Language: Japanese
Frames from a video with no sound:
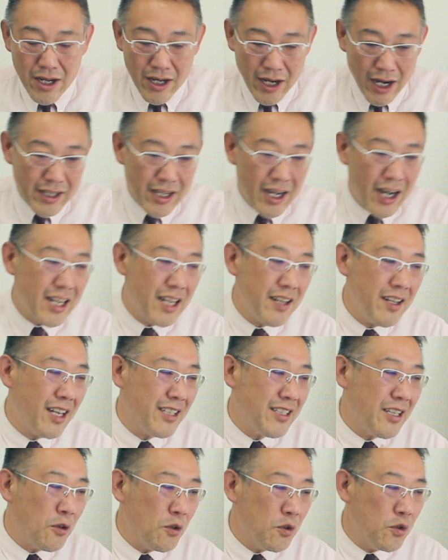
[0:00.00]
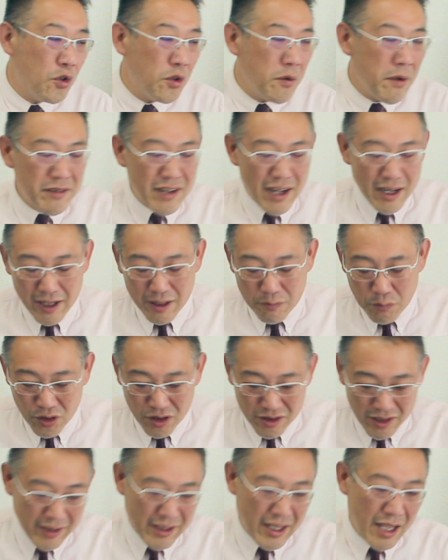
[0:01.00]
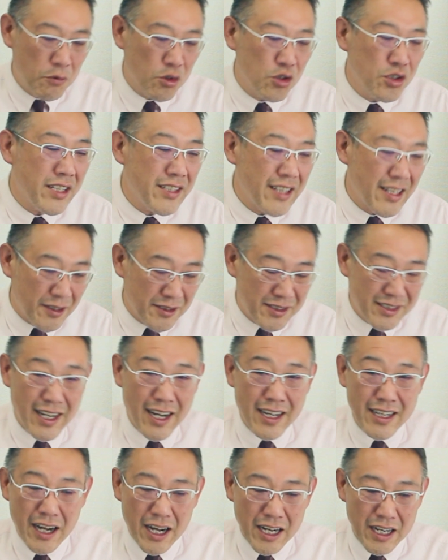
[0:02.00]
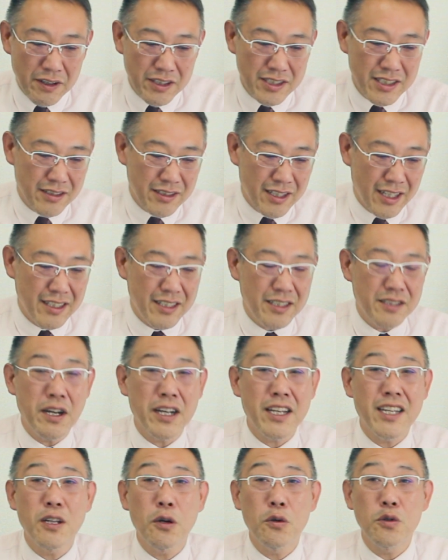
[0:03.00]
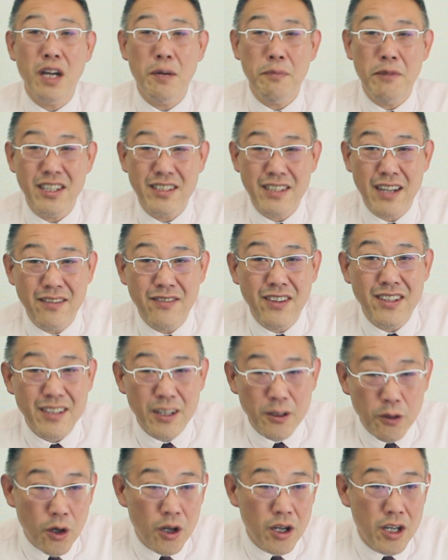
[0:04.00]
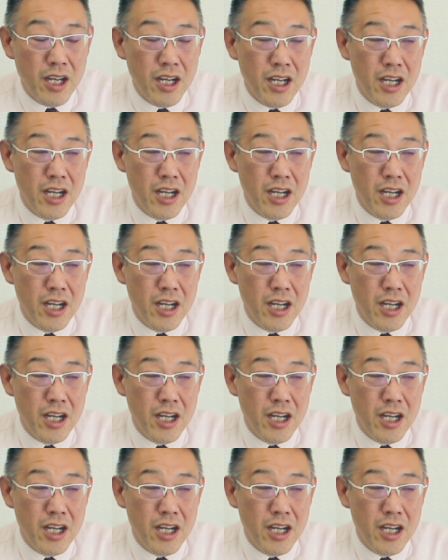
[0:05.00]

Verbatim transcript: 金払わなかったらこのドーベルパンもう絶対戻さないだろうって金払わしたって逸話聞いたことが昔ありますけど、